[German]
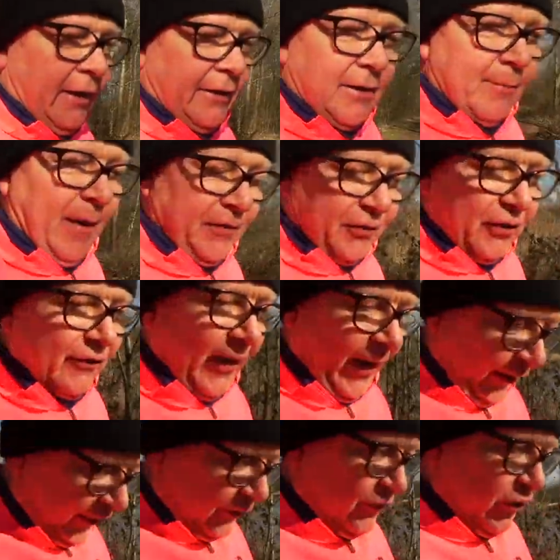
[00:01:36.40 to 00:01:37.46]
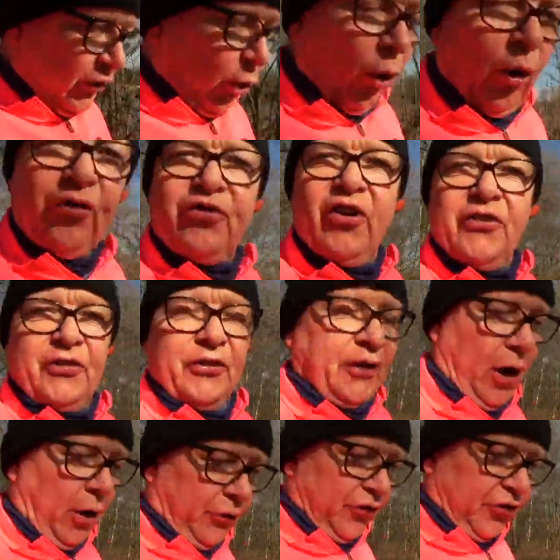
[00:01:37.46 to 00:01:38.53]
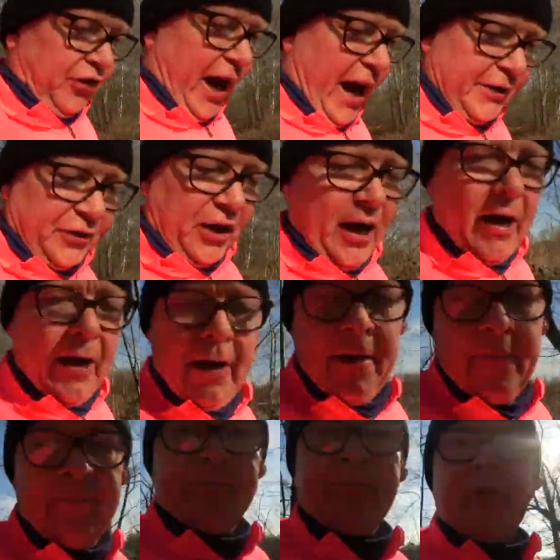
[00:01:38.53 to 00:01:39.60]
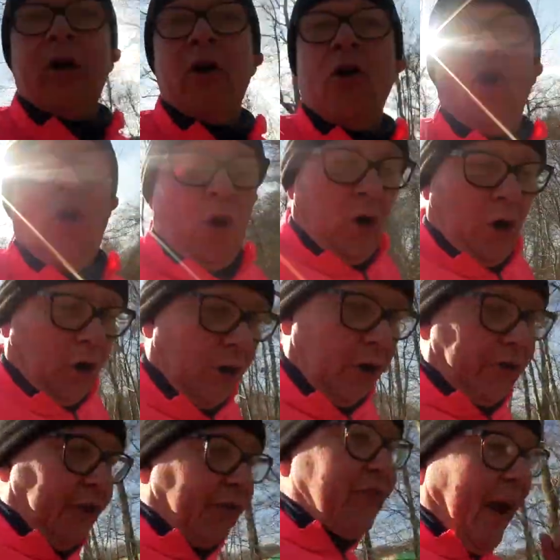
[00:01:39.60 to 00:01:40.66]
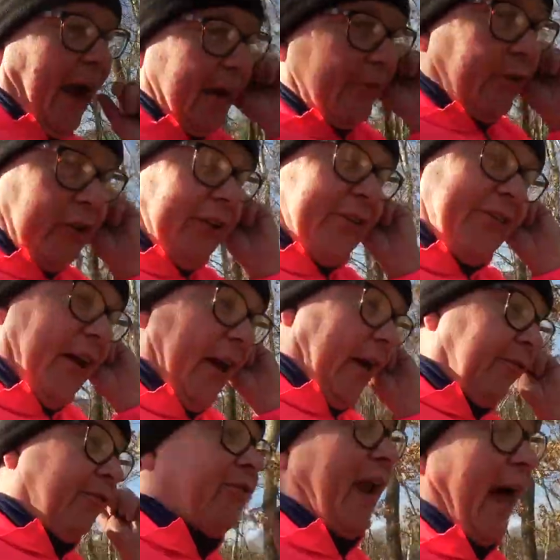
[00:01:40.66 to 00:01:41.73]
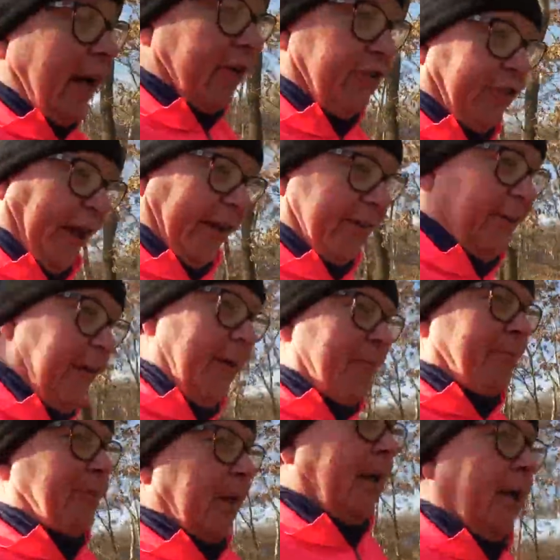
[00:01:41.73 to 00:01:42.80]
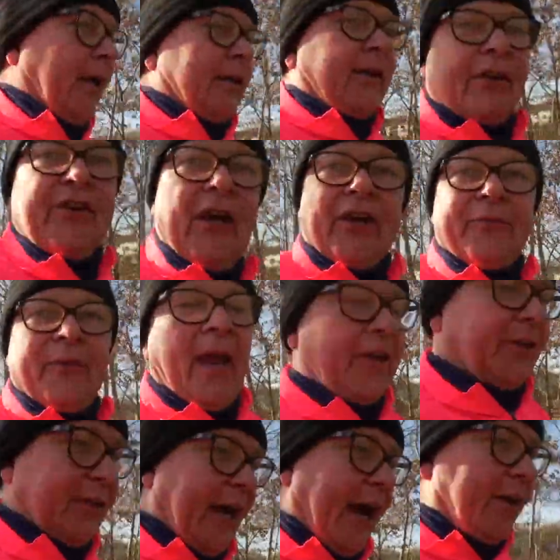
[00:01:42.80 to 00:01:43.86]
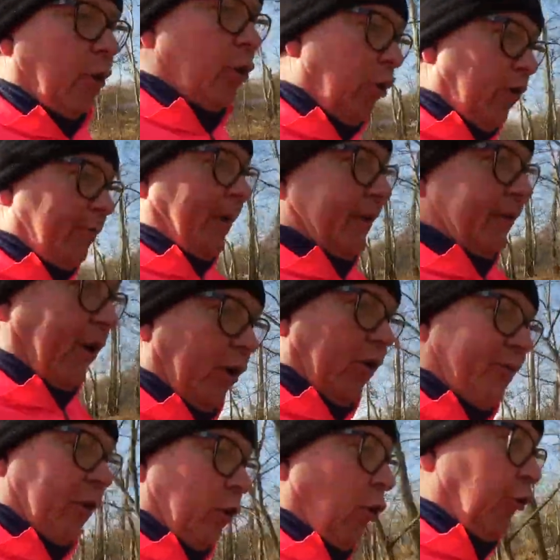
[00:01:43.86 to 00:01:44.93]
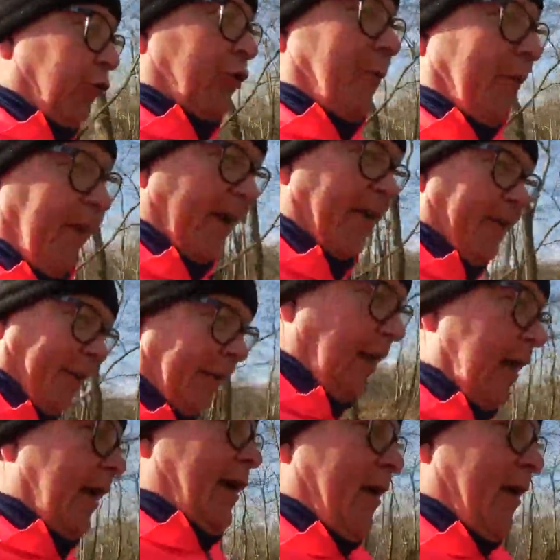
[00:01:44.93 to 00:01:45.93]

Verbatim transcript: Die Messe war richtig groß, 14.000 Starter. Und es war eine wirklich sehr flache Strecke. Das heißt, man hatte keine Höhenmeter irgendwie groß zu bewältigen.